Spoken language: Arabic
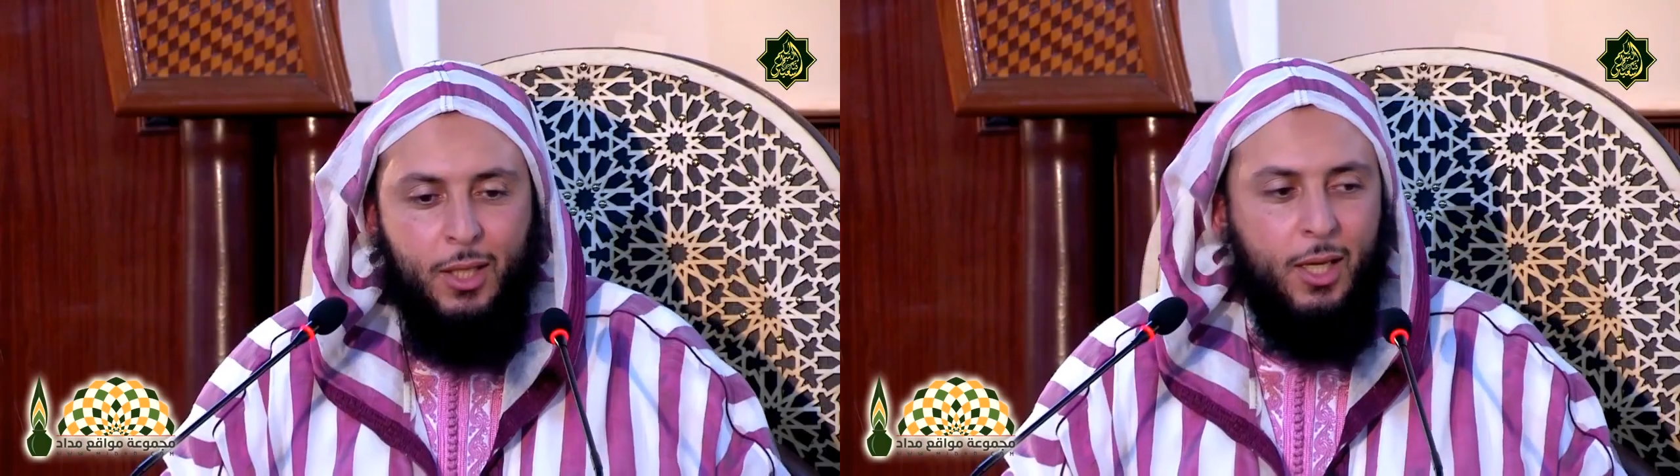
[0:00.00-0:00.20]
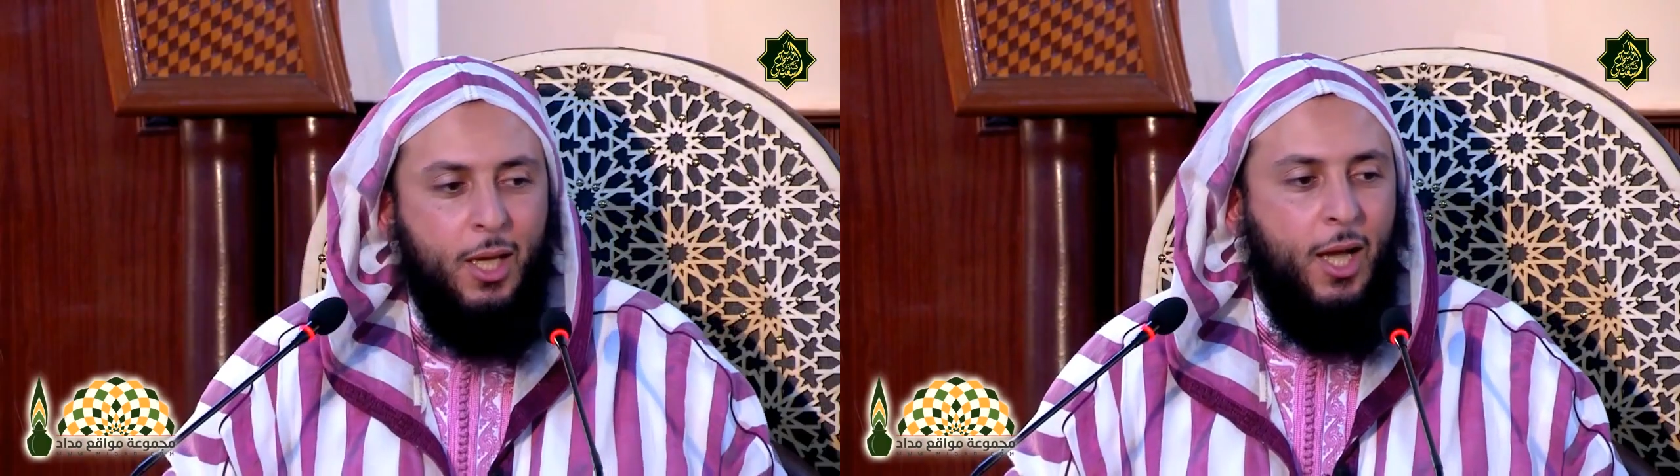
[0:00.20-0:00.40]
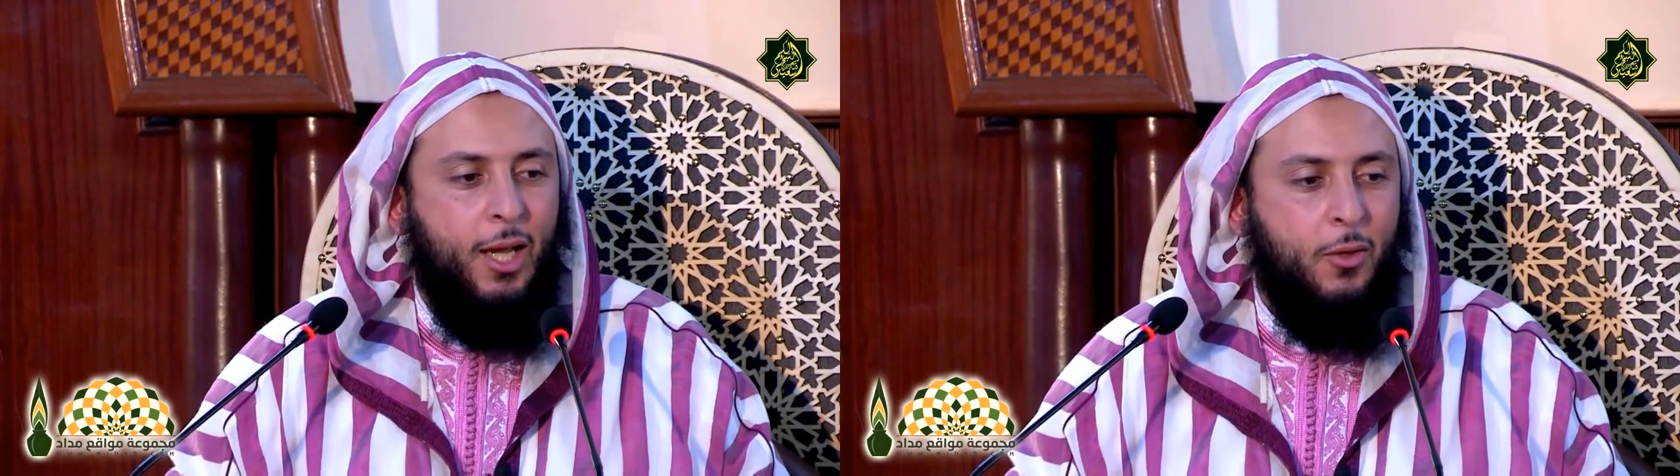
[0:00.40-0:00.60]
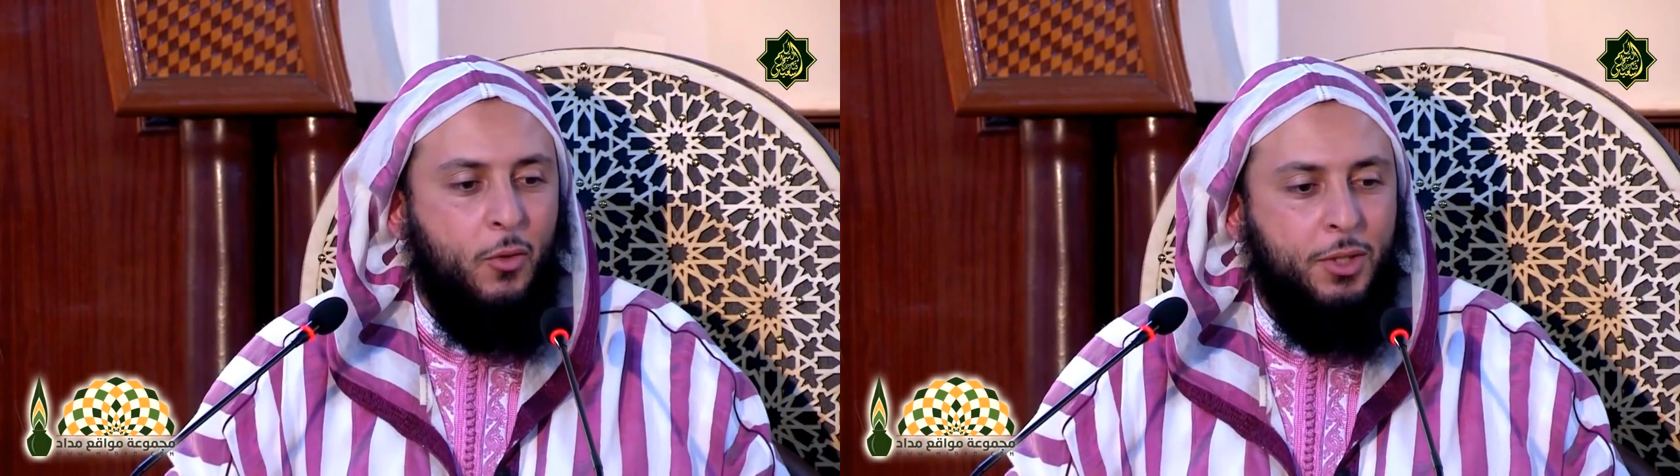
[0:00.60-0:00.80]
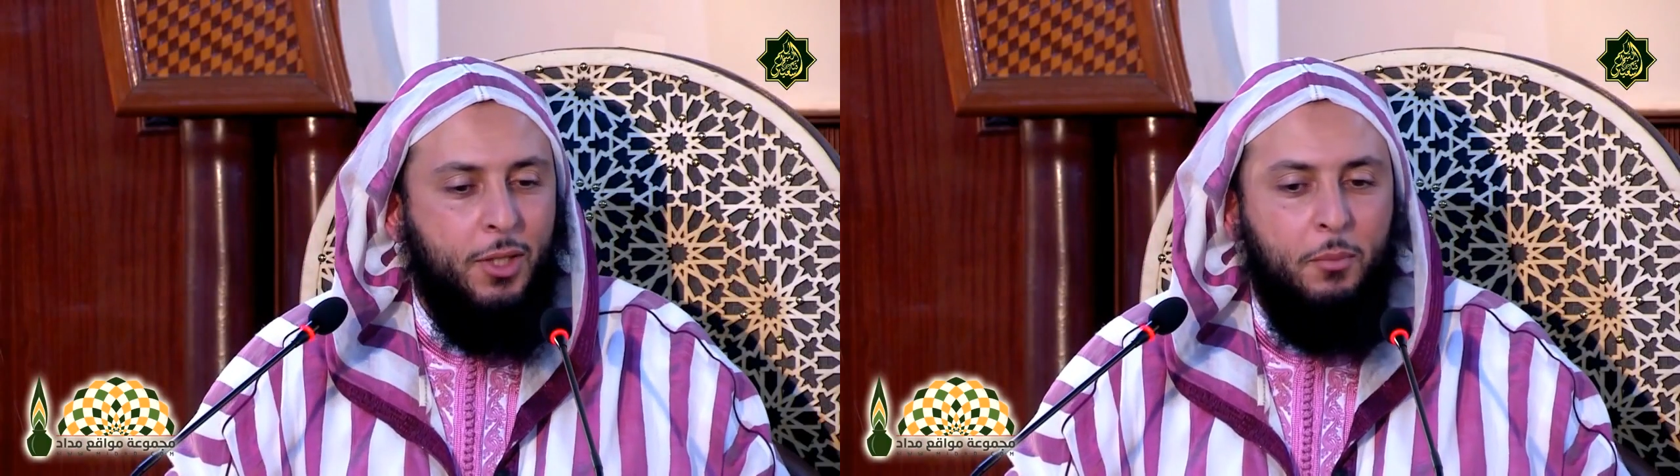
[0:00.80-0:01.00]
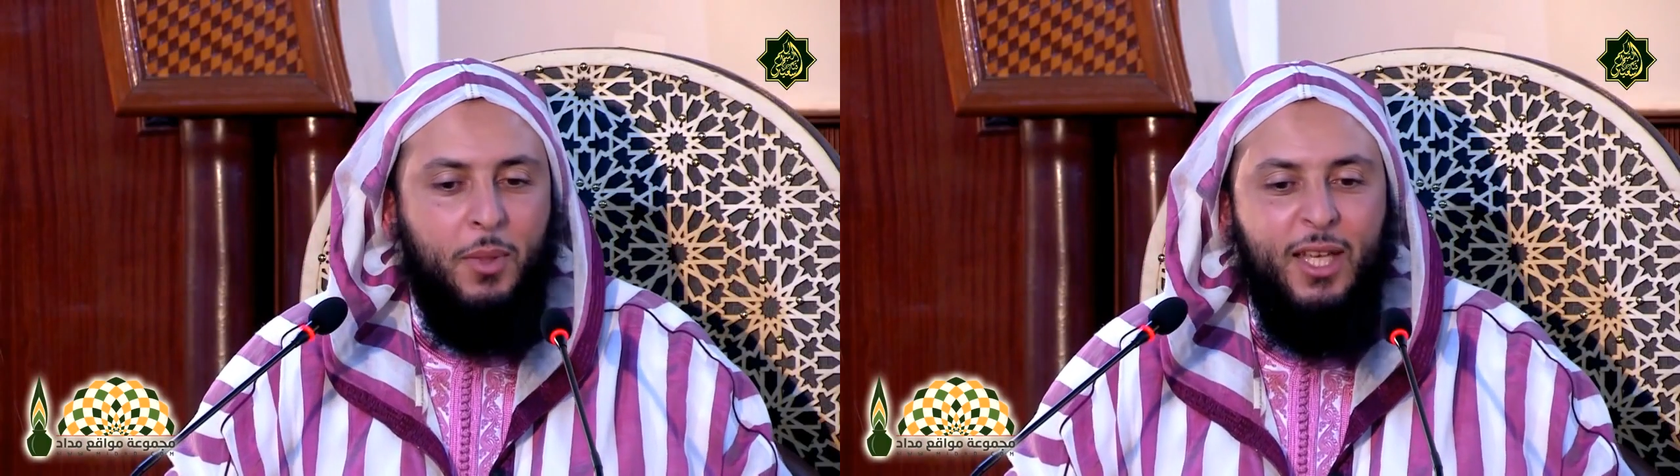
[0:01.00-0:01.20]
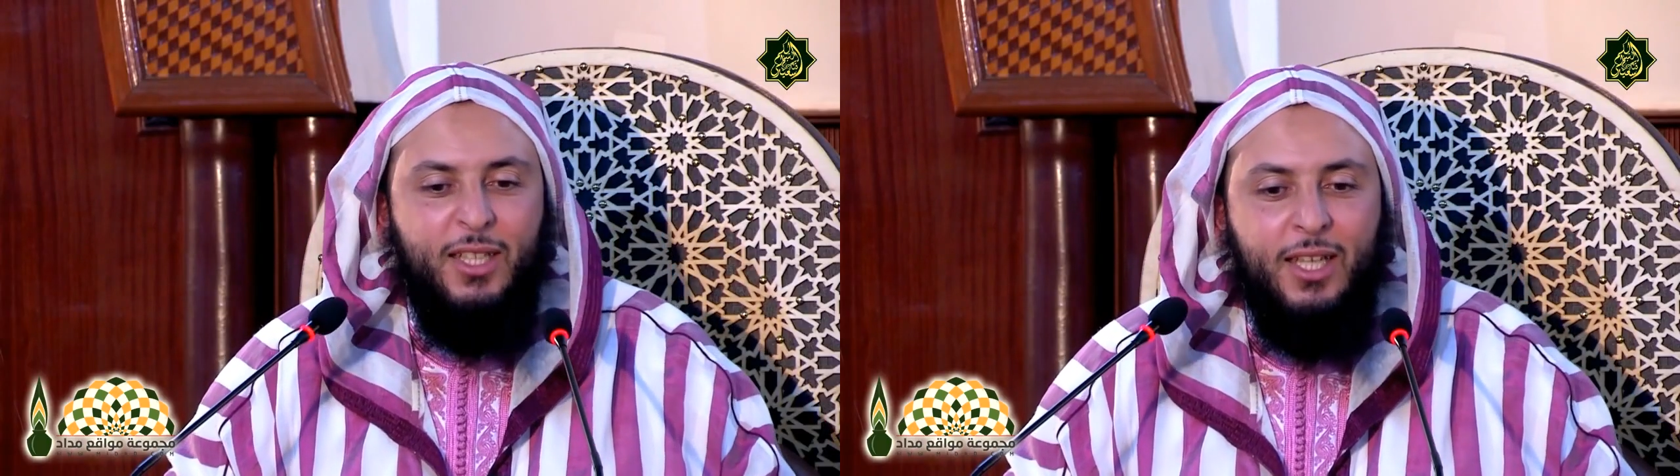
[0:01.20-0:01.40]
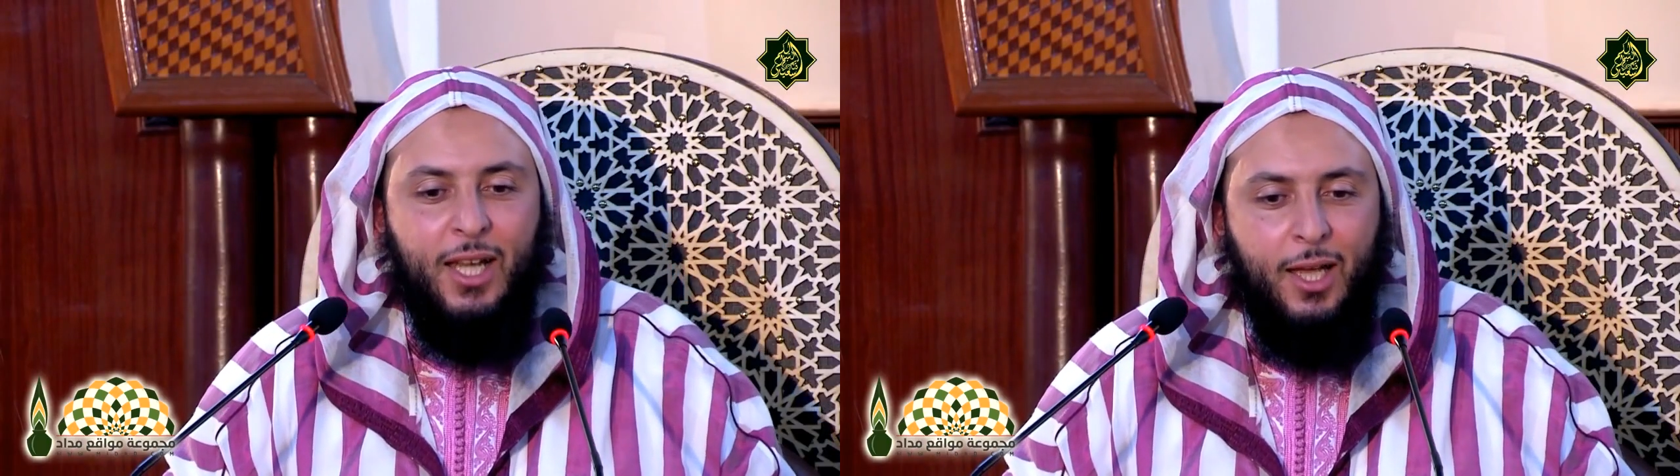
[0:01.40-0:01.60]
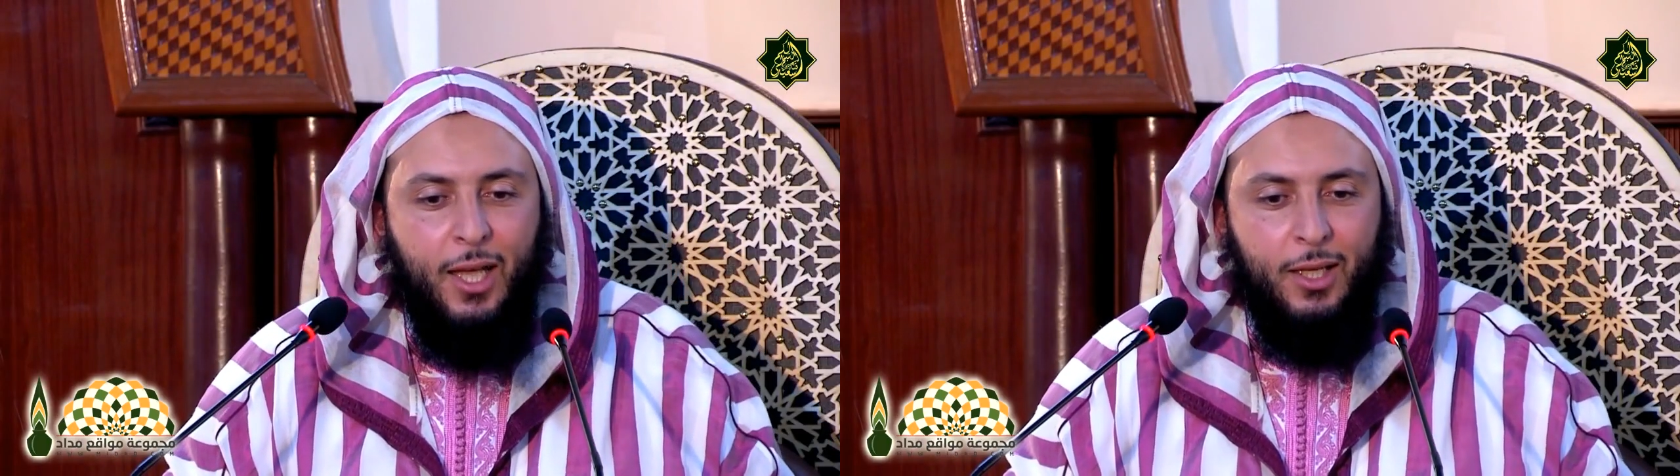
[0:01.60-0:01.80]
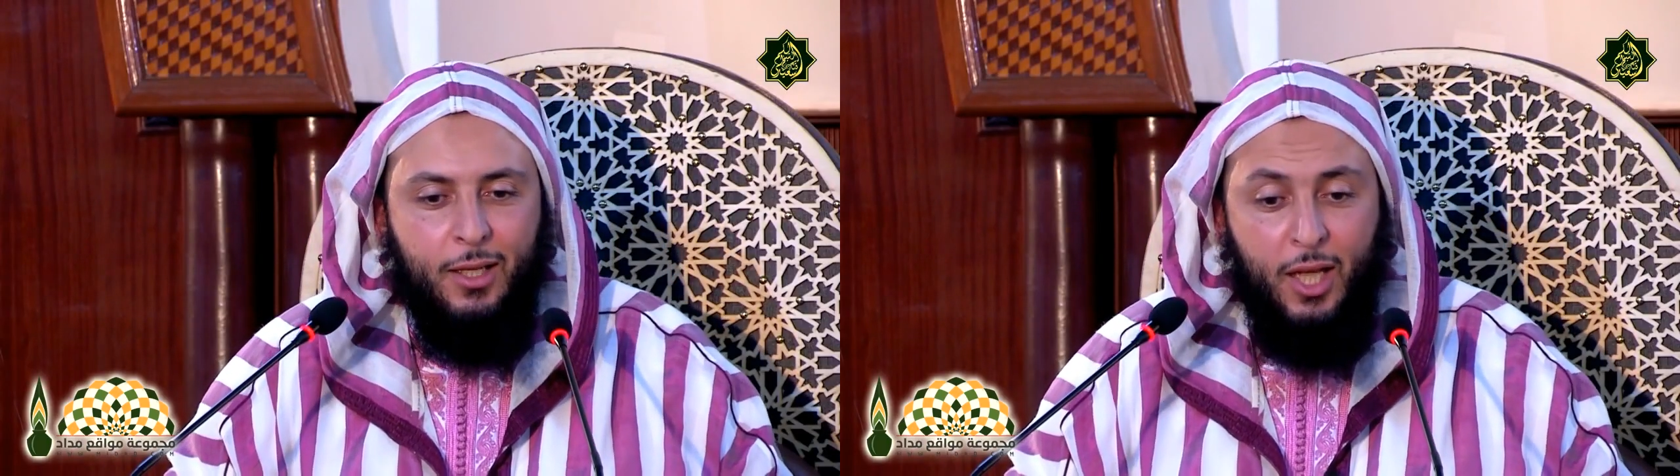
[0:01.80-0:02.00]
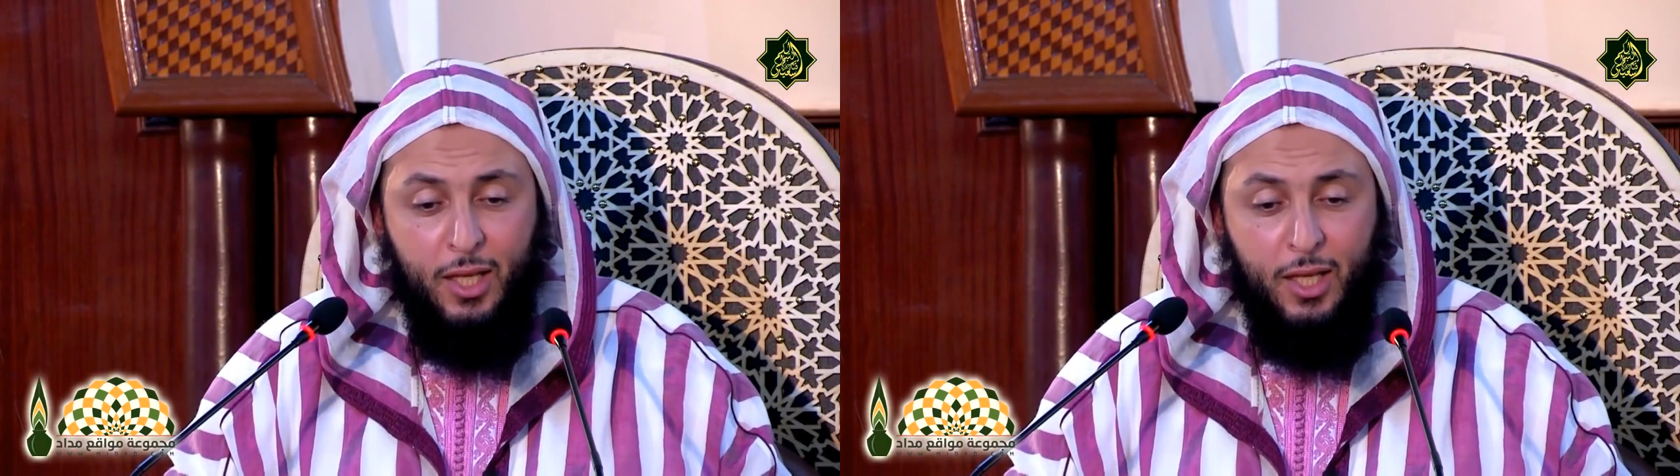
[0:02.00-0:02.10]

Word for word: إنك على كل شيء بيدك الخير